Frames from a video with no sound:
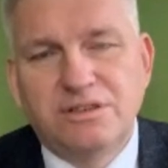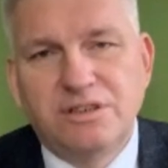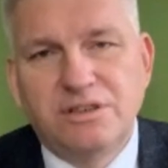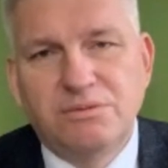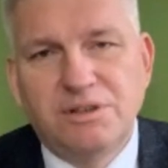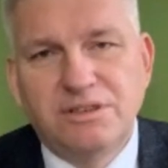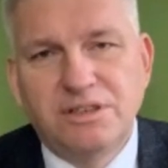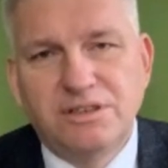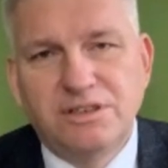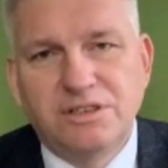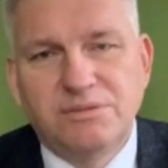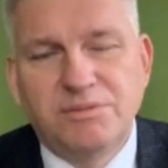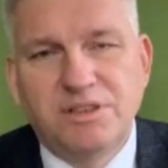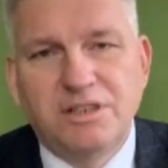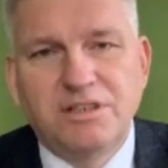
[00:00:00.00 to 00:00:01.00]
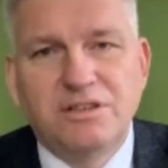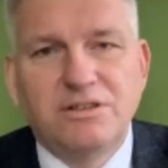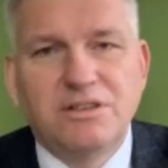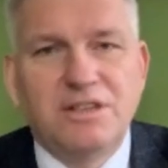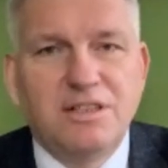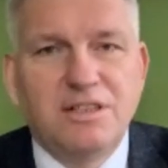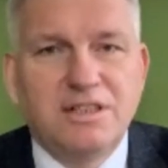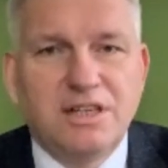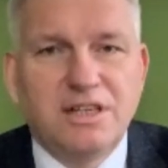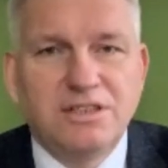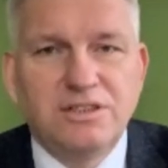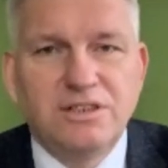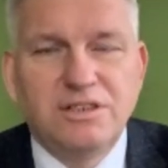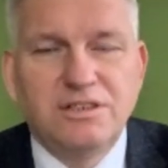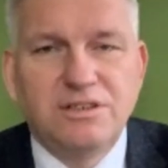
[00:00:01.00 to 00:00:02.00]
y, sytuacja się zmienia, tylko dla
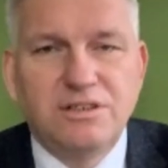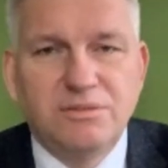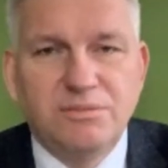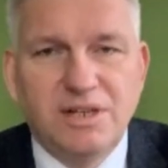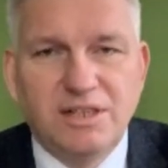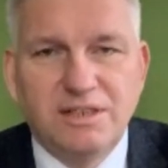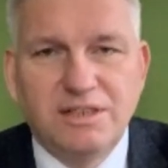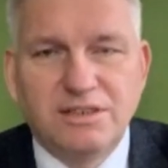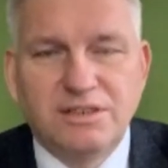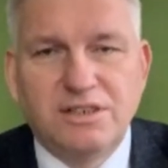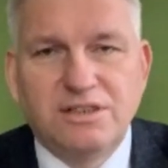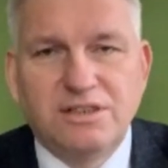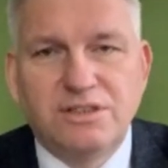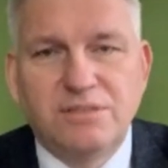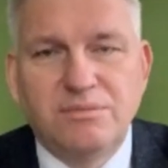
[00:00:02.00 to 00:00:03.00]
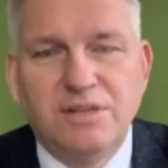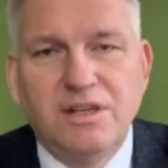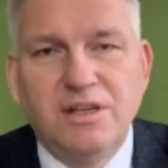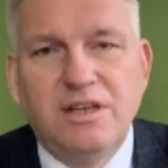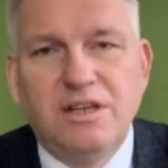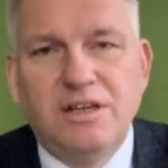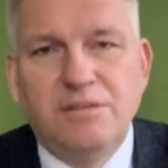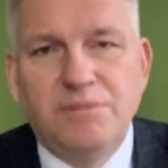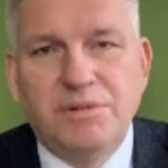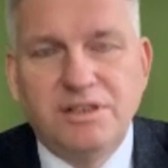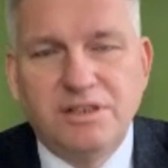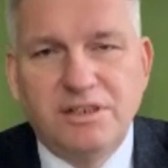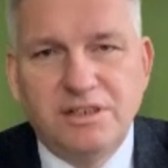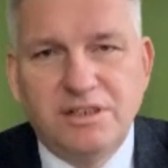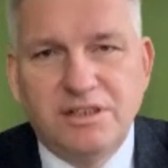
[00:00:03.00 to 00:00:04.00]
lekarzy to jest normalne. Zresztą,
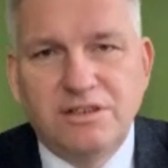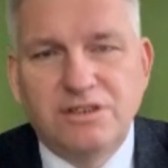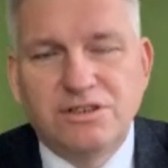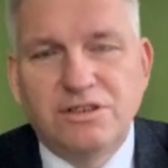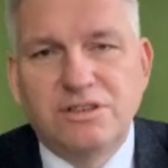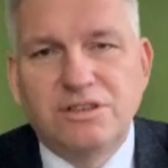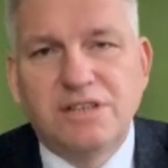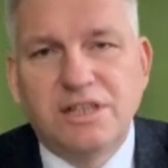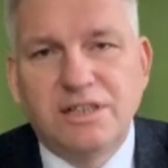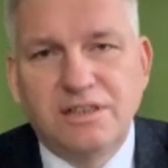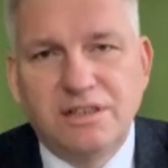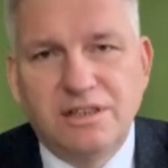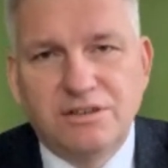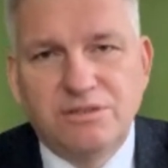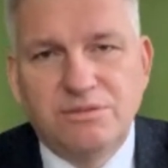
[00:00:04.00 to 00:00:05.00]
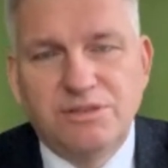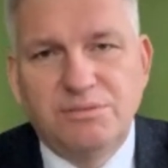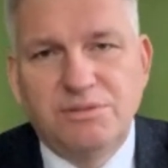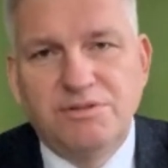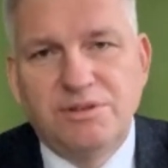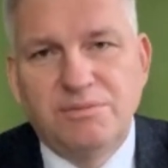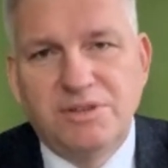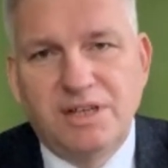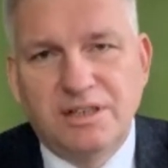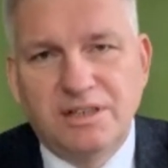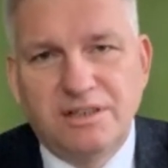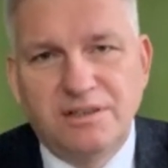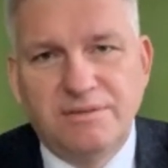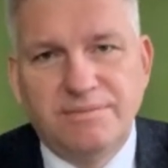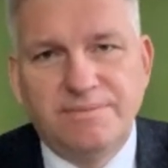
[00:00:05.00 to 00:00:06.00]
panie redaktorze, no ostatni argument powiem
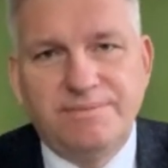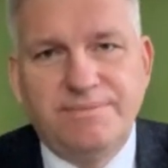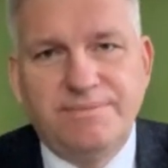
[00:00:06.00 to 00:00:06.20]
taki.